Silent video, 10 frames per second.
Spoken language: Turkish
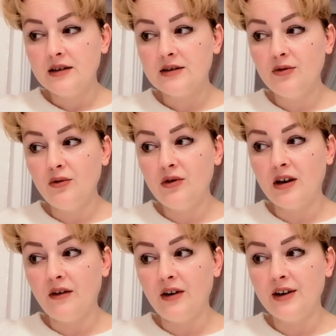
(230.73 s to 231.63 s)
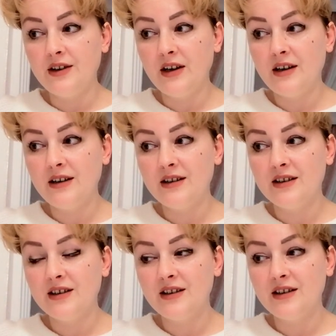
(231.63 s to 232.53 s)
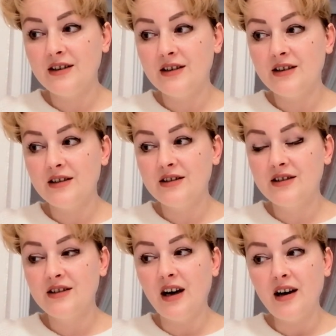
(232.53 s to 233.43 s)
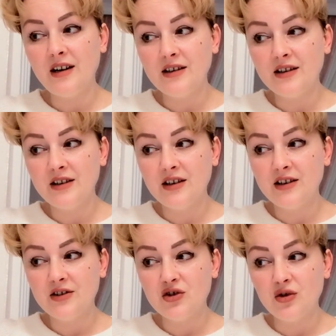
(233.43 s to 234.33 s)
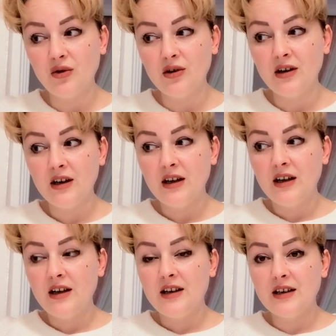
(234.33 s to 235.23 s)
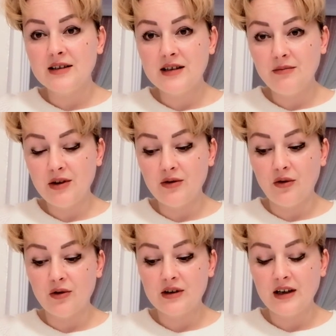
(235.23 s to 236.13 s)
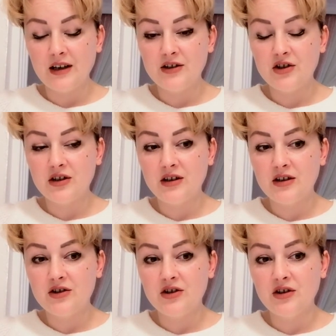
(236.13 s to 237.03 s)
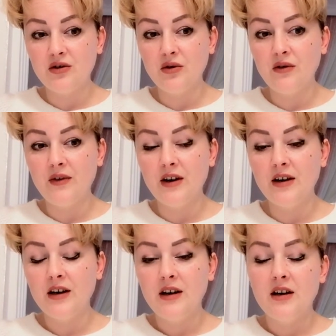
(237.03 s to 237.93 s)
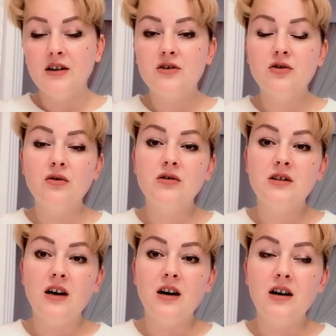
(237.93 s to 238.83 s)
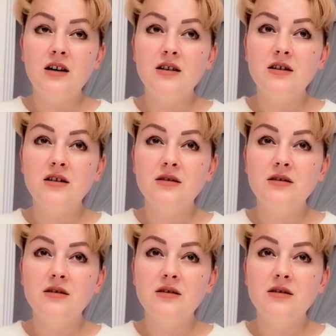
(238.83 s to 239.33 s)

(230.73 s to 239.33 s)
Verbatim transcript: soğuk havada e, daha e, çok yasmin ortaya çık çıkıyor ve çok daha e,